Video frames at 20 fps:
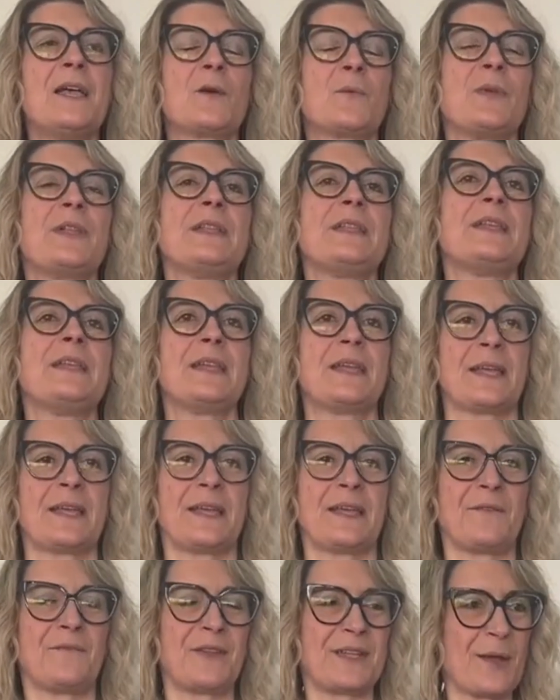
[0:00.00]
quindi
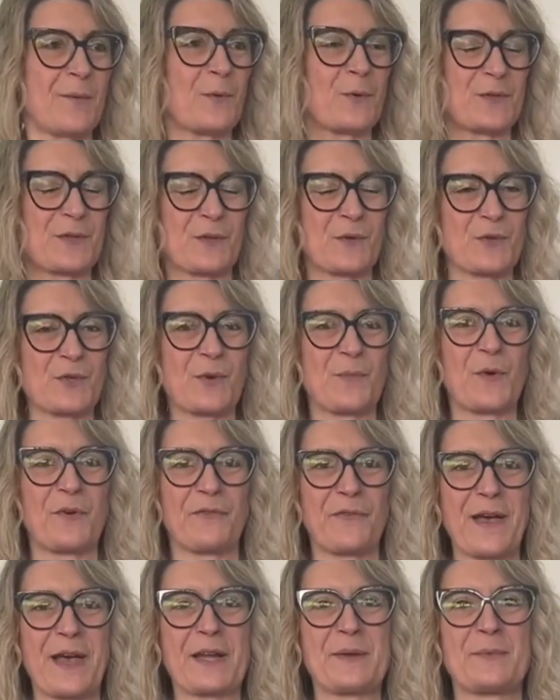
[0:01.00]
eh, vediamo cosa riusciamo a
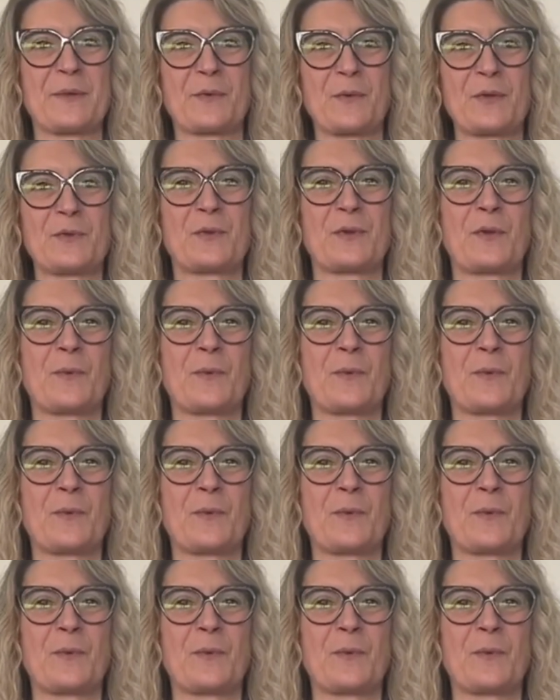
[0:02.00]
fare per quanto